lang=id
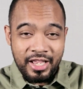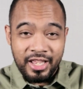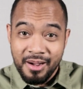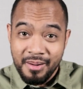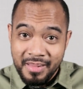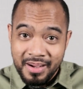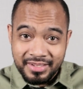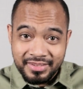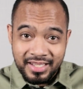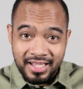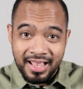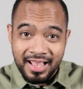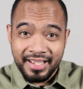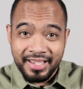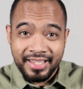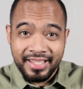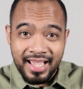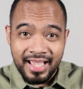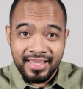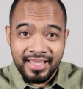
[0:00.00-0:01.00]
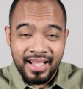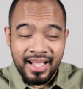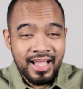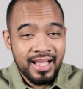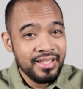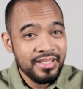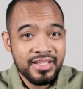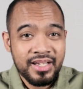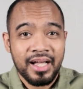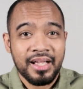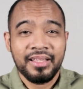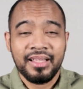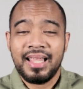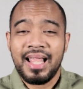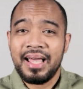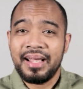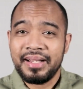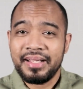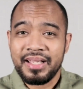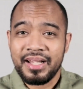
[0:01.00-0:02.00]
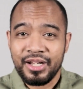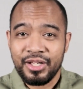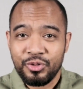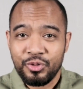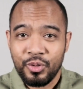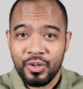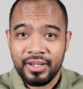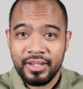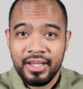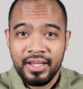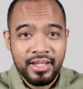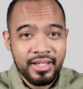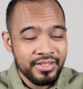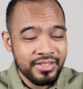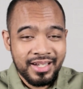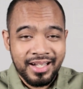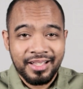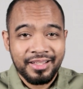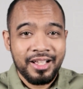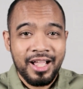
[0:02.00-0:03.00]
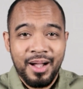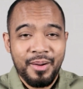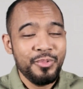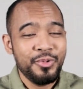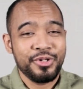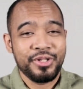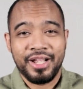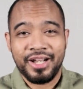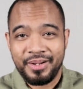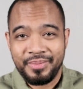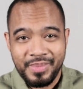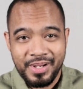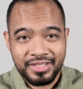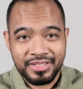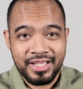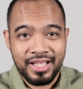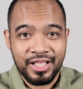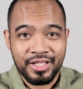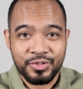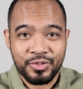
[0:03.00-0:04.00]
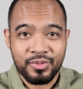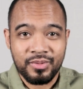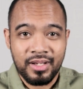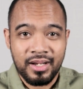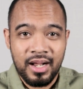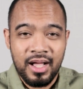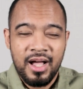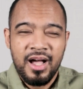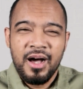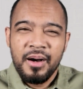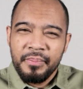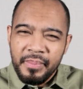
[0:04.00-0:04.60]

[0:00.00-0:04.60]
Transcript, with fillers: Ada masalah lagi datang, jangan lari dari Tuhan. Jangan kabur dari masalah saudara.